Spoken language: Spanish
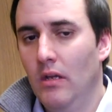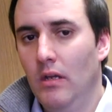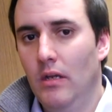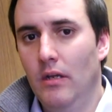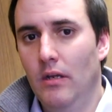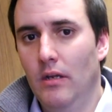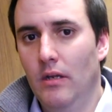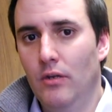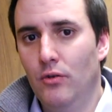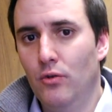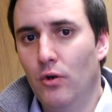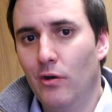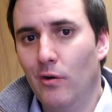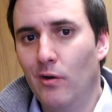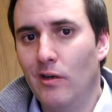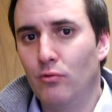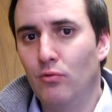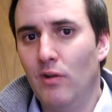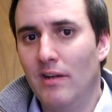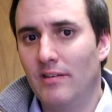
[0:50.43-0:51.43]
Y, yo
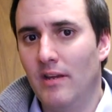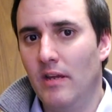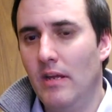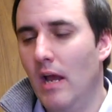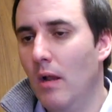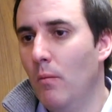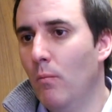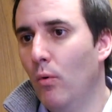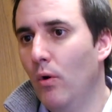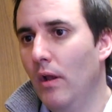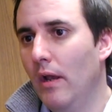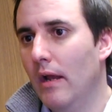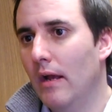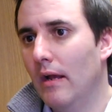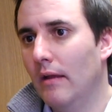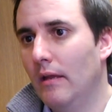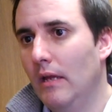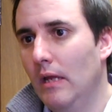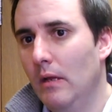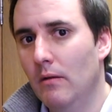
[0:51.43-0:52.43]
creo que es una señal muy
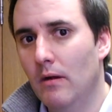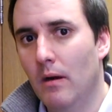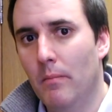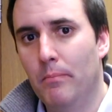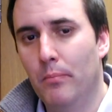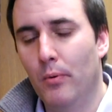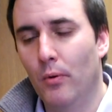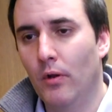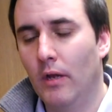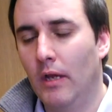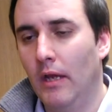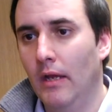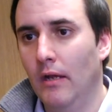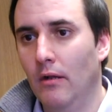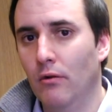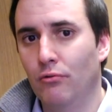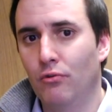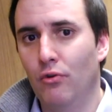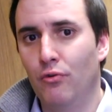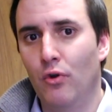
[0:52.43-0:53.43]
negativa,
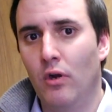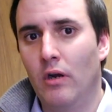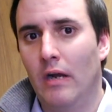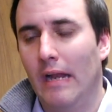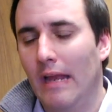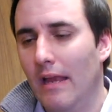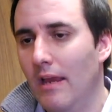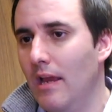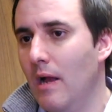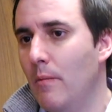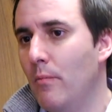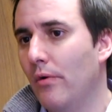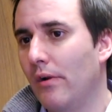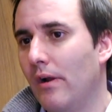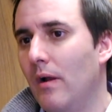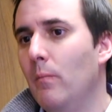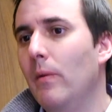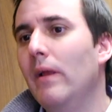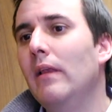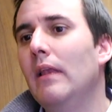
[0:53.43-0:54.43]
porque nosotros creíamos
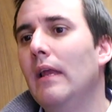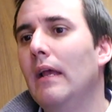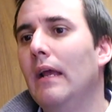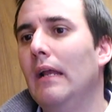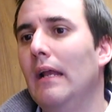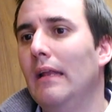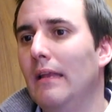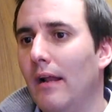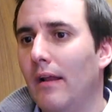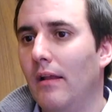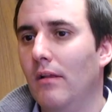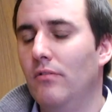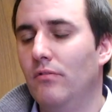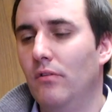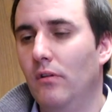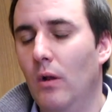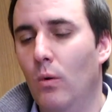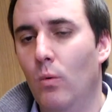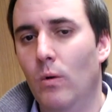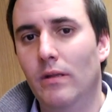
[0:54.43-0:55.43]
realmente que en esta
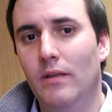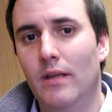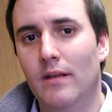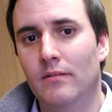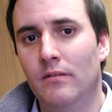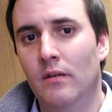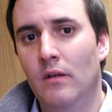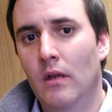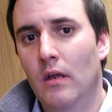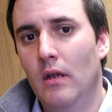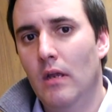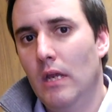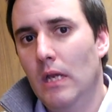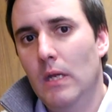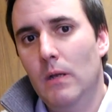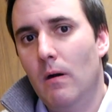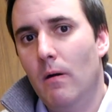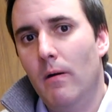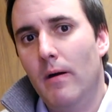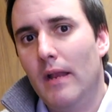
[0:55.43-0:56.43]
rendición de cuentas
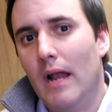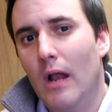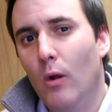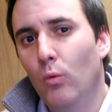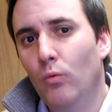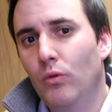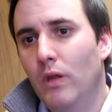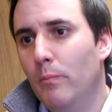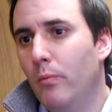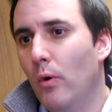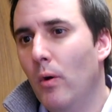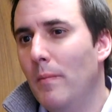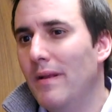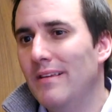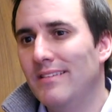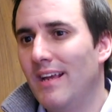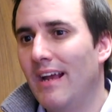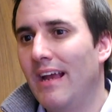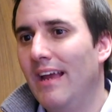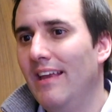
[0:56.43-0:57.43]
iba a haber algún tipo de
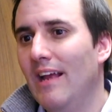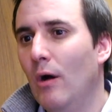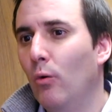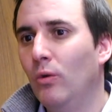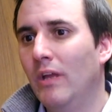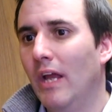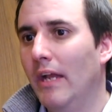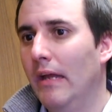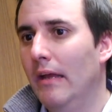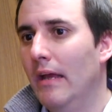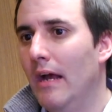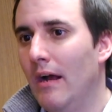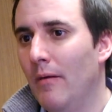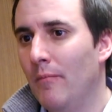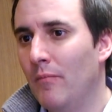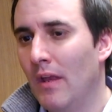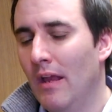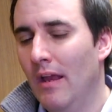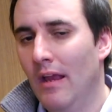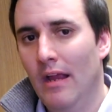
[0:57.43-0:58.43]
mensaje de
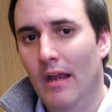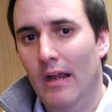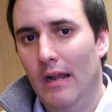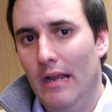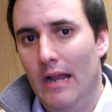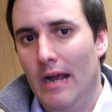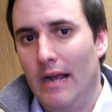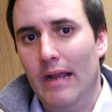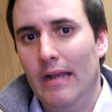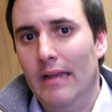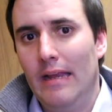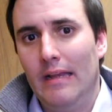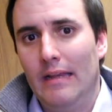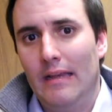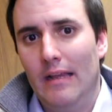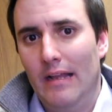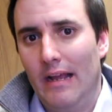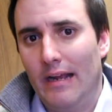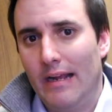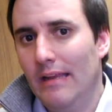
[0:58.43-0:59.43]
austeridad. La gente,
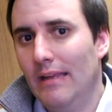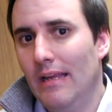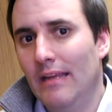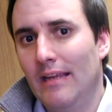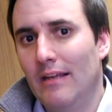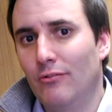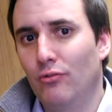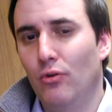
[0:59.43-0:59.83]
la gente está